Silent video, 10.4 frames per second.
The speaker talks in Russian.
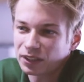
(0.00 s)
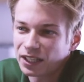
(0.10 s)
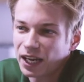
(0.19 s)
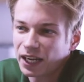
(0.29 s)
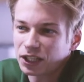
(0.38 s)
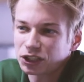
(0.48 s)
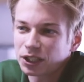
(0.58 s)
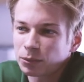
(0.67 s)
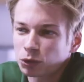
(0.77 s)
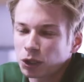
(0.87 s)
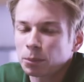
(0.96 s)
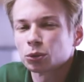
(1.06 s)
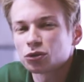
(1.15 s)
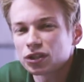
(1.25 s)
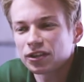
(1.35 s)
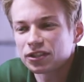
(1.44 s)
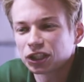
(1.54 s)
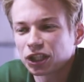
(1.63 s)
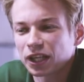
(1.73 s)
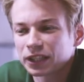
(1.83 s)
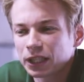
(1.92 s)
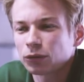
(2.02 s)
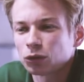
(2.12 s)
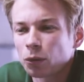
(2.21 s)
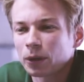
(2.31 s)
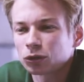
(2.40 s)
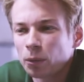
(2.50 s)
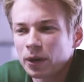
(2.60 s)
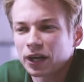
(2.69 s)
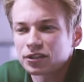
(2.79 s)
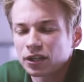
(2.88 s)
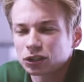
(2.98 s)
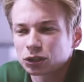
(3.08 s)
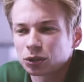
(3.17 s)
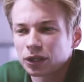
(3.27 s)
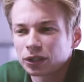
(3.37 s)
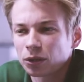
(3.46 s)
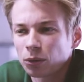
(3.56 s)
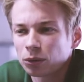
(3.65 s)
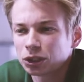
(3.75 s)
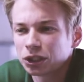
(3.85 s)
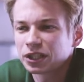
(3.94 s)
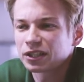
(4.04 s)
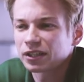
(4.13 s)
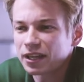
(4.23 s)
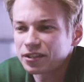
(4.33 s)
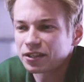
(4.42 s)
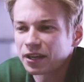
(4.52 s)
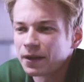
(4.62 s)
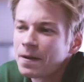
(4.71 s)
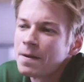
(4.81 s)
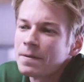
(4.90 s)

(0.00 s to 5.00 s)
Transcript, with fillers: Я, конечно, немножко подустал сначала от этого, но потом оказалось, что это очень классно,